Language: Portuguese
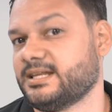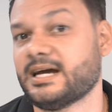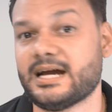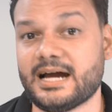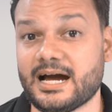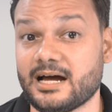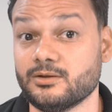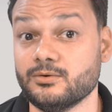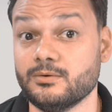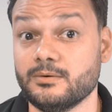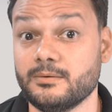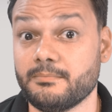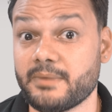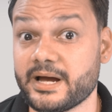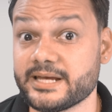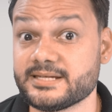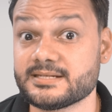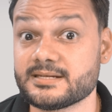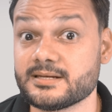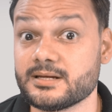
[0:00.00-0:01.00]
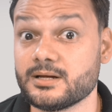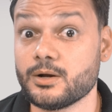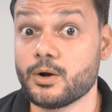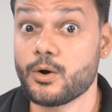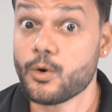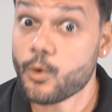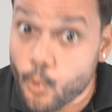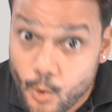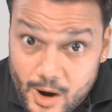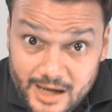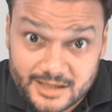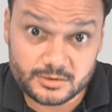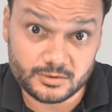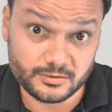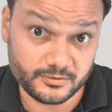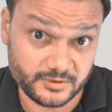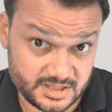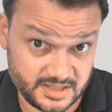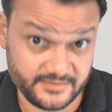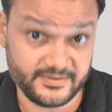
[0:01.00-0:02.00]
atacado, mas
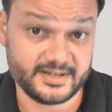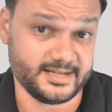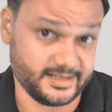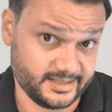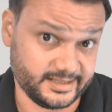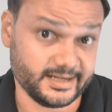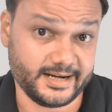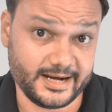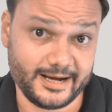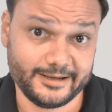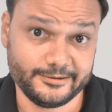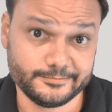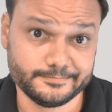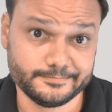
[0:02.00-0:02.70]
quando você vai ser atacado.